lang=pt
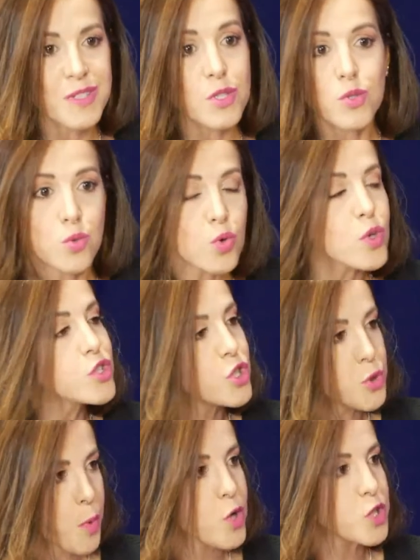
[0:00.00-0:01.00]
vir. Tudo a
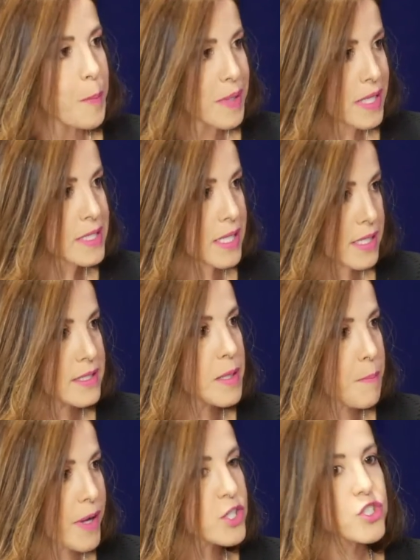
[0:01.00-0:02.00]
gente pode uhum. aprender.
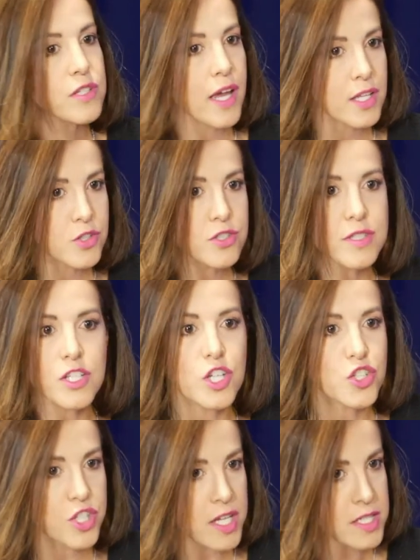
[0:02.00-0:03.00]
Depende né, da
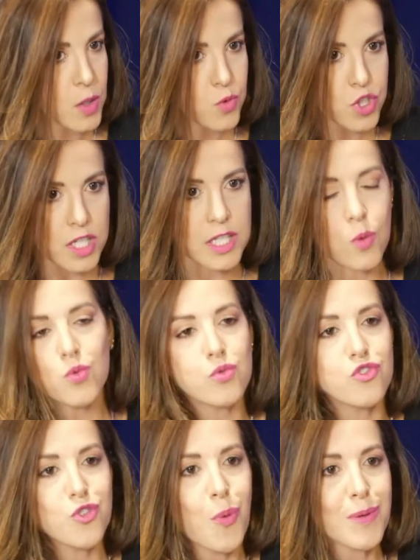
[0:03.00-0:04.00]
dedicação uhum. de cada um, uhum.
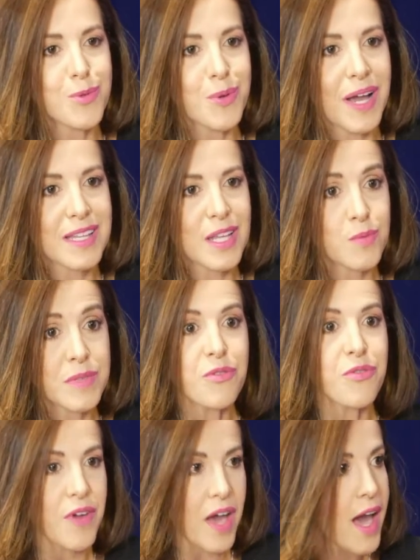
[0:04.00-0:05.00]
de quanto cada um tem
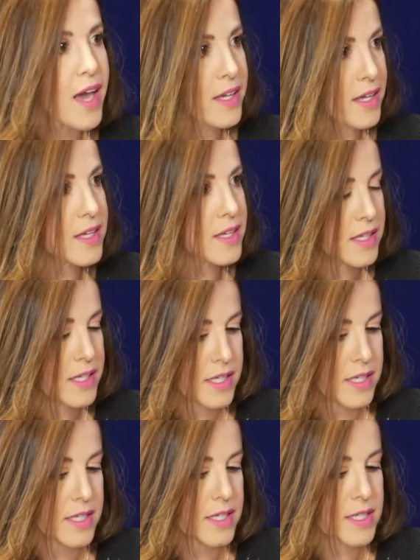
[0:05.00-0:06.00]
fé e,
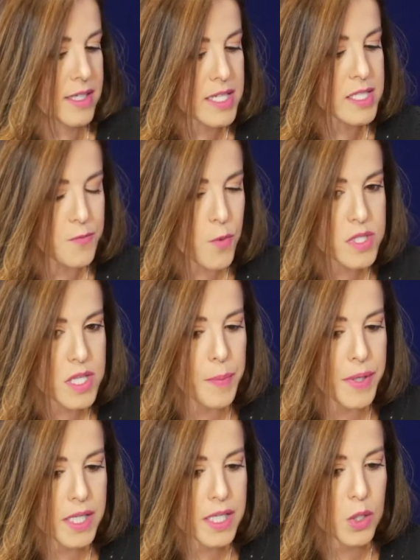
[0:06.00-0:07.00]
e, e quer se esforçar
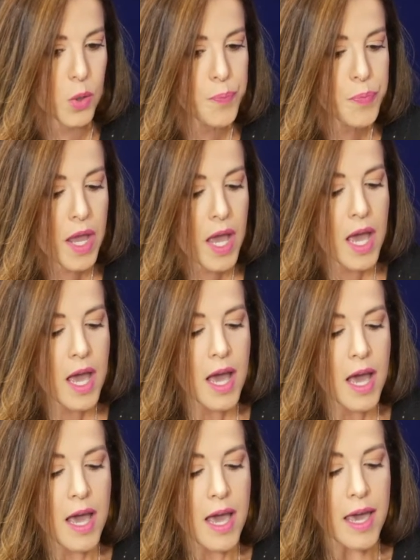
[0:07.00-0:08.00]
para aquilo.
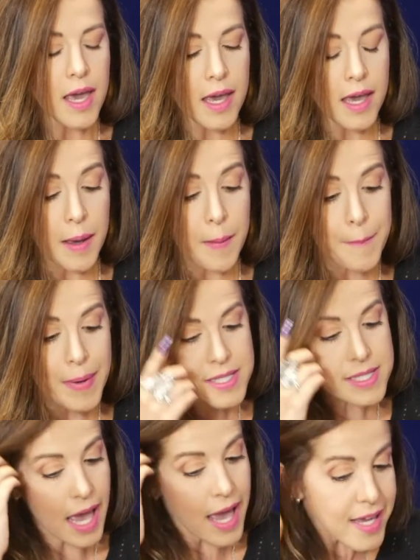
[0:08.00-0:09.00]
É,
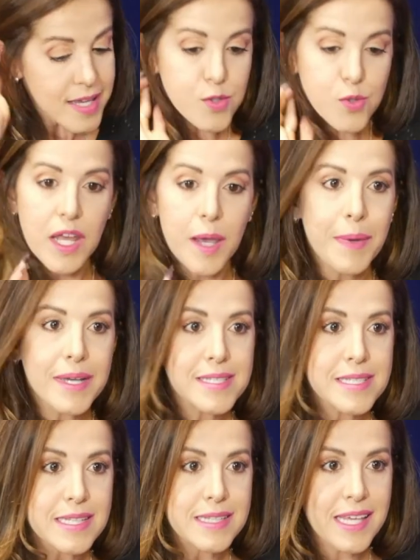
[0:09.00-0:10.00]
mas é isso, né? Mas
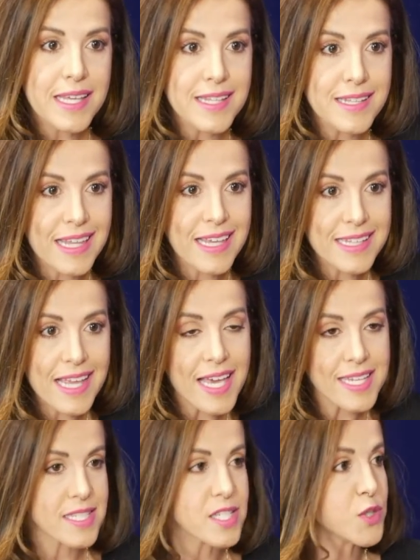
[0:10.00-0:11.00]
você tem que, tem que ter
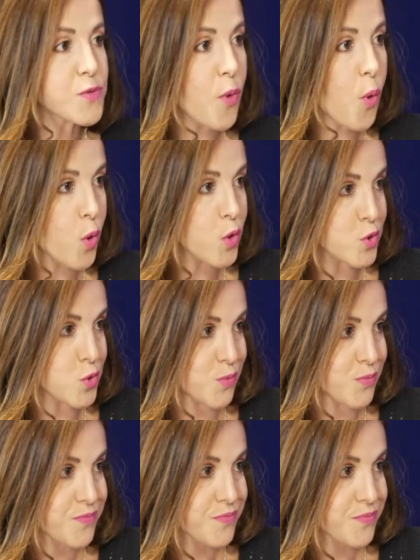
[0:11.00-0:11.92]
esse esforço